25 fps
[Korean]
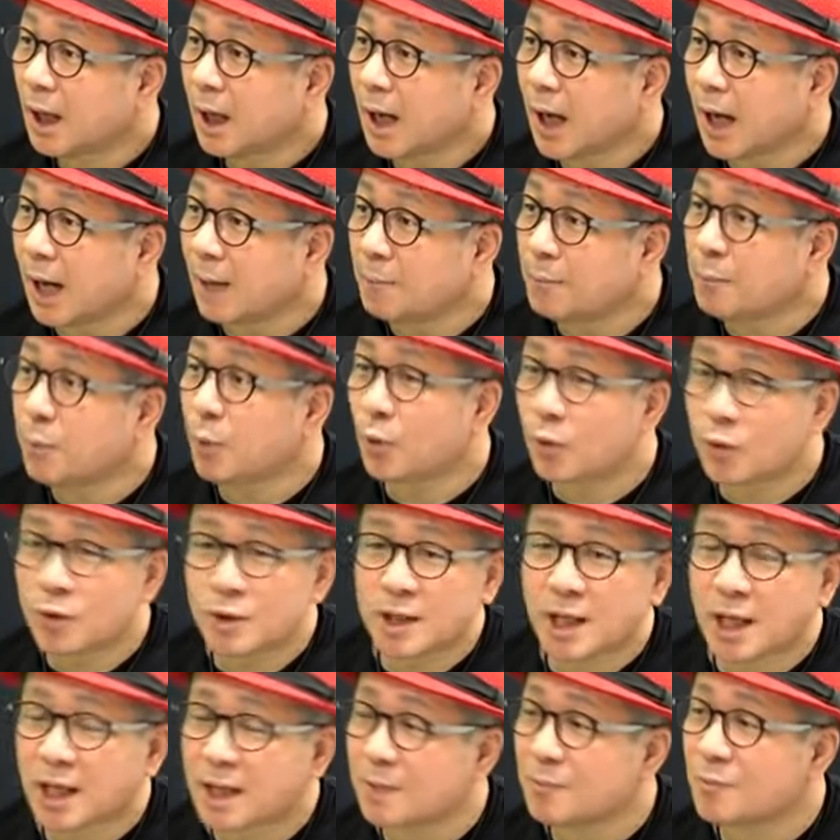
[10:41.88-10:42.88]
안보를
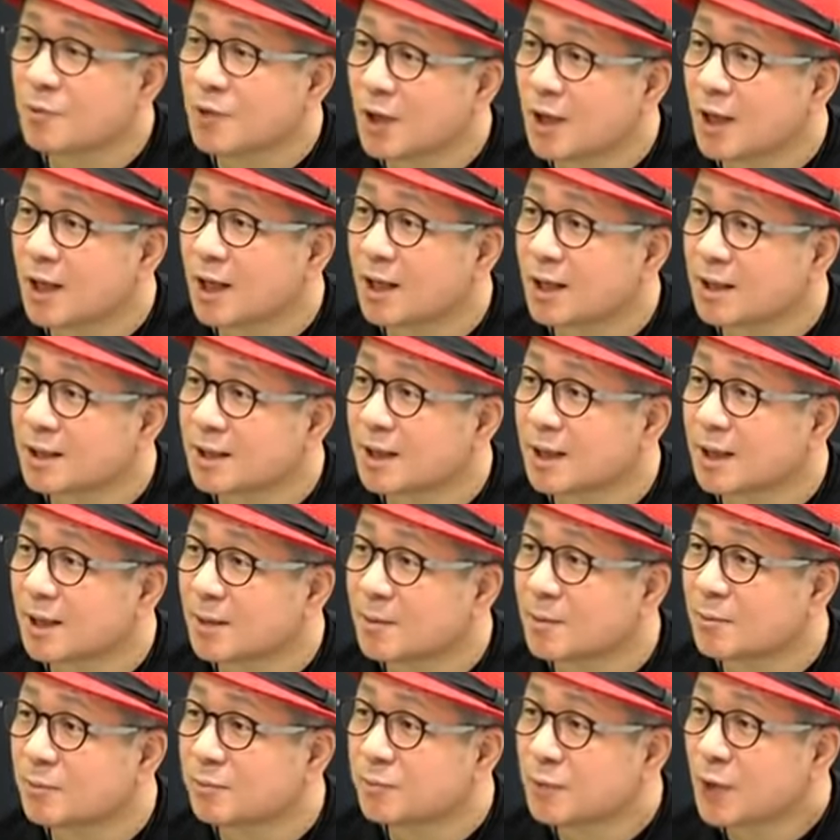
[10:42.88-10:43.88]
책임져야 할
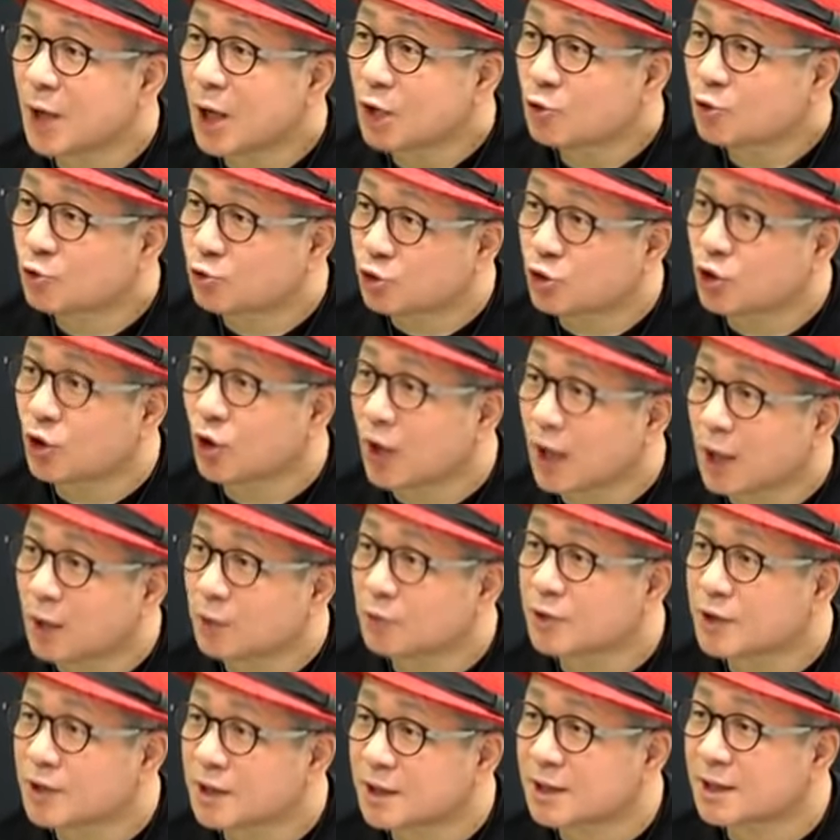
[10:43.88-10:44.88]
사람이
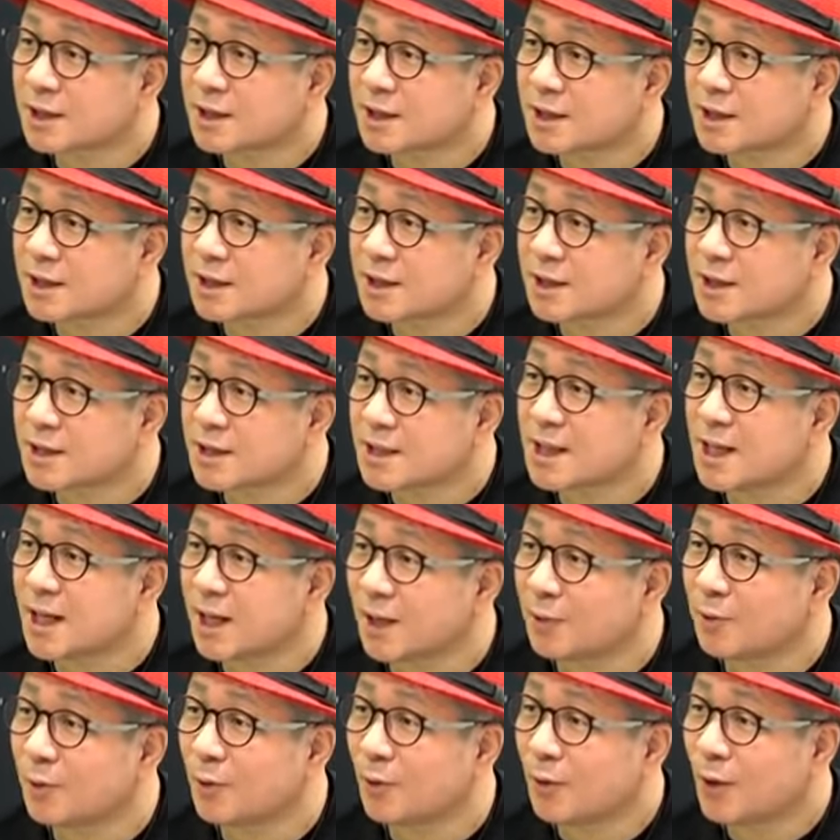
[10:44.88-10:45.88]
주적하고
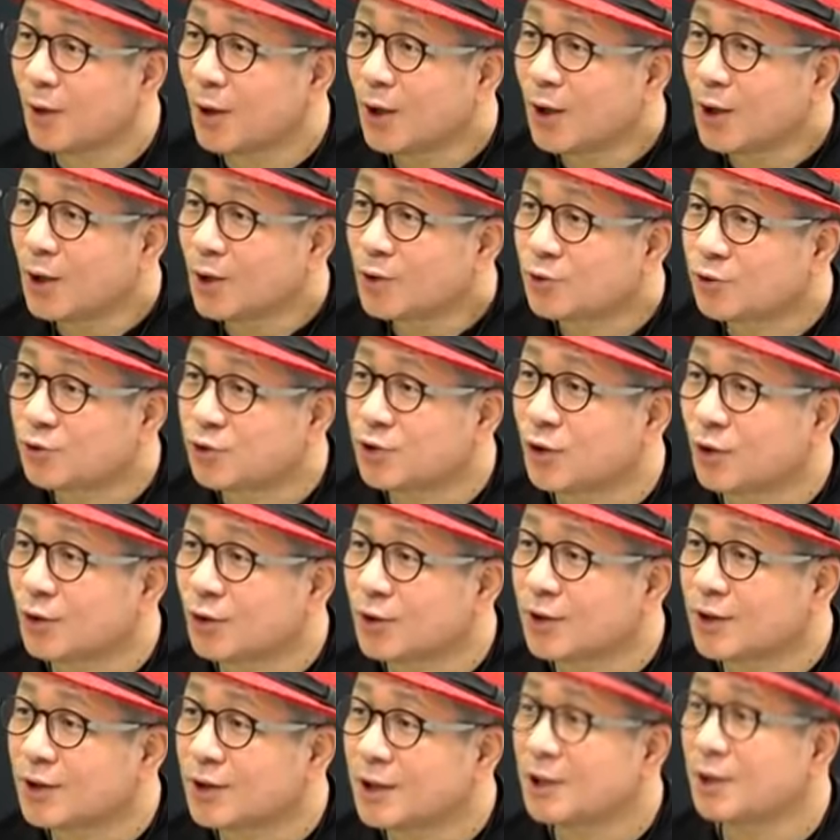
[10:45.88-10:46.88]
친하고
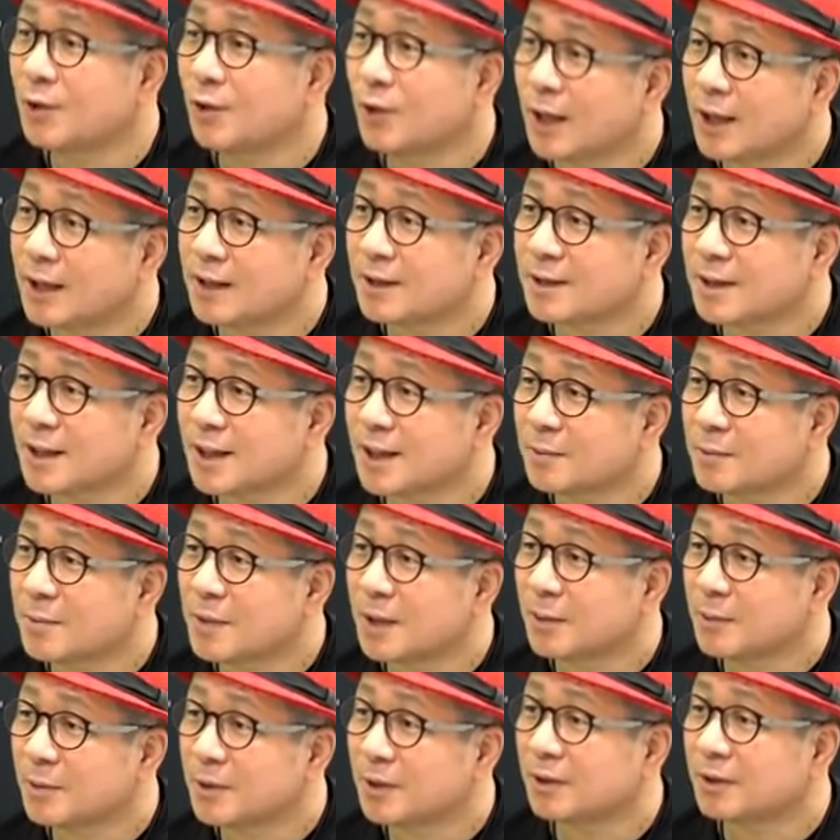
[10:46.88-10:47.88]
주적을 그리워하는
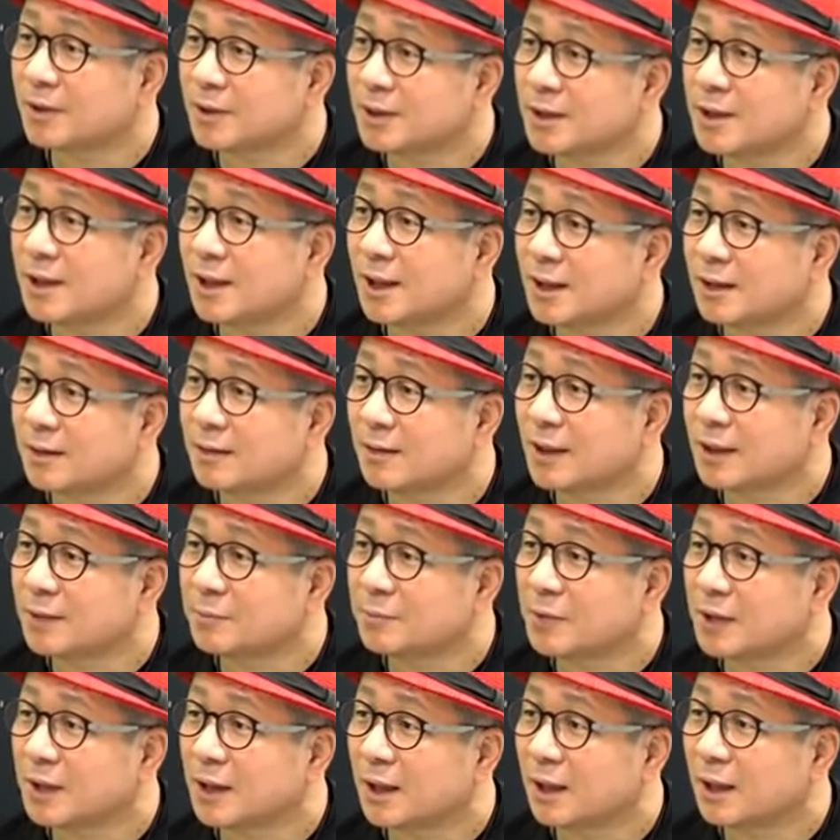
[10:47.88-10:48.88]
사람이라면 이거 큰일 나는 거
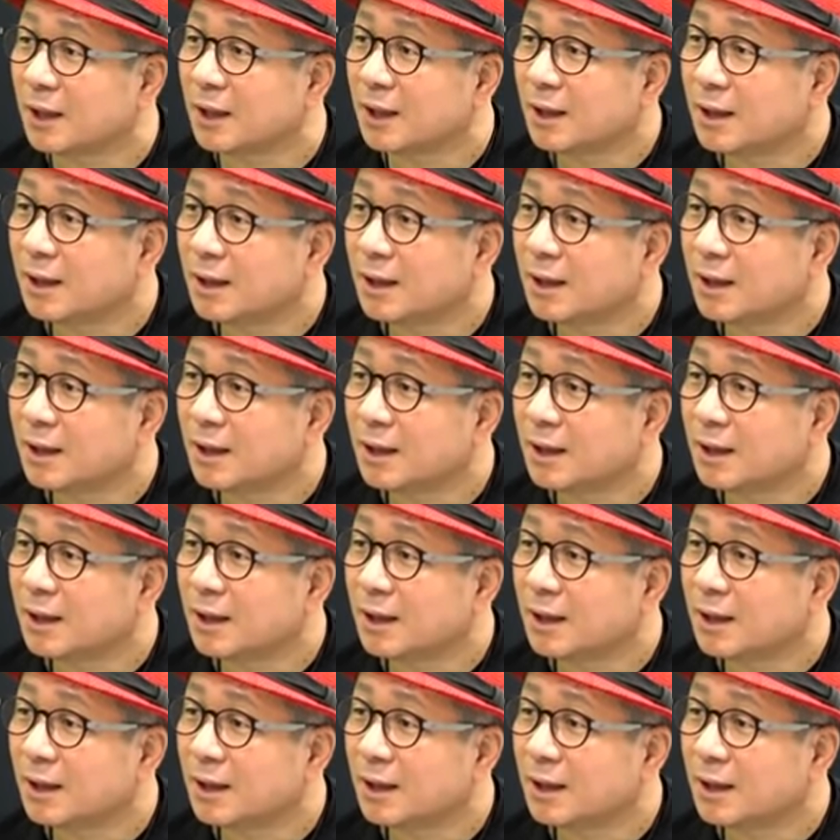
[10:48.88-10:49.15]
아닙니까? 근데